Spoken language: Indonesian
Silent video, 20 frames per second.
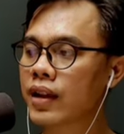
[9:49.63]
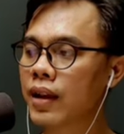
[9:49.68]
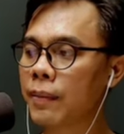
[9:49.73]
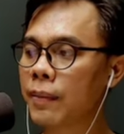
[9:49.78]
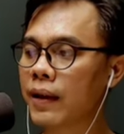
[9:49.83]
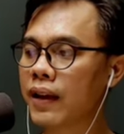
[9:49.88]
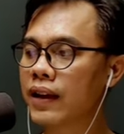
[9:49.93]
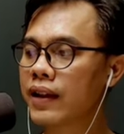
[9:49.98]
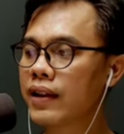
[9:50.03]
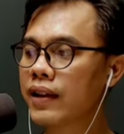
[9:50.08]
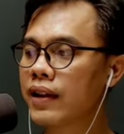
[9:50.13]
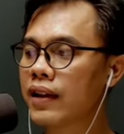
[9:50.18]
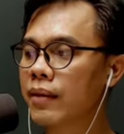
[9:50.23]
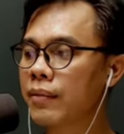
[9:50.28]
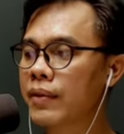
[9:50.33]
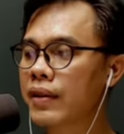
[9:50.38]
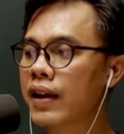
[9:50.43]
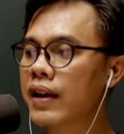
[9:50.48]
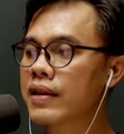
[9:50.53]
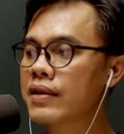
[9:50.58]
Apalagi nih
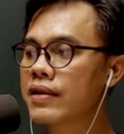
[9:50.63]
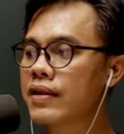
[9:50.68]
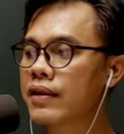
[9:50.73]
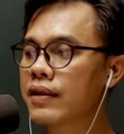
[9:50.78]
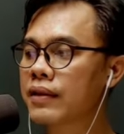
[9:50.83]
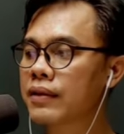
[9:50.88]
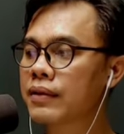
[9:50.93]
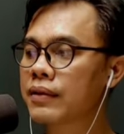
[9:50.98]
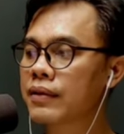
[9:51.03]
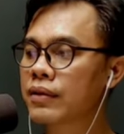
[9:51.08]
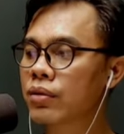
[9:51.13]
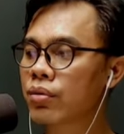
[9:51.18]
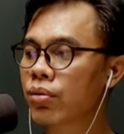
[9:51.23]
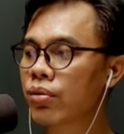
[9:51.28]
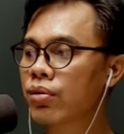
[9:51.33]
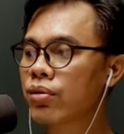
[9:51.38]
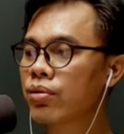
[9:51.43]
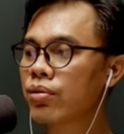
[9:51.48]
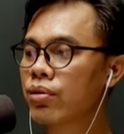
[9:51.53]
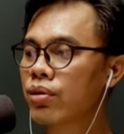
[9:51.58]
Amin Rais nih,
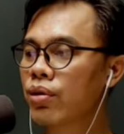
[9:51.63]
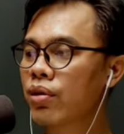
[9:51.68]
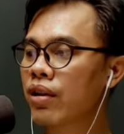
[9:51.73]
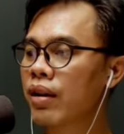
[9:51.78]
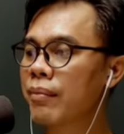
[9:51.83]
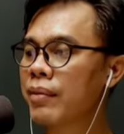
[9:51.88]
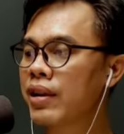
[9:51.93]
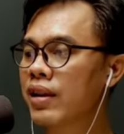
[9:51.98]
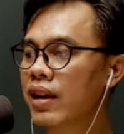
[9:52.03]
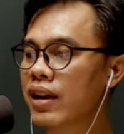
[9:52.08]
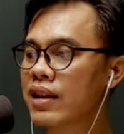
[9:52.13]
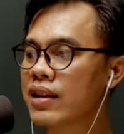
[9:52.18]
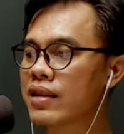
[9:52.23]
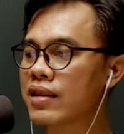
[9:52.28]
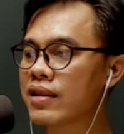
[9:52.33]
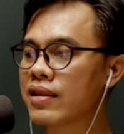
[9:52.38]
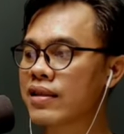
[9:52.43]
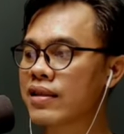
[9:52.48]
turun gunung Amin Rais.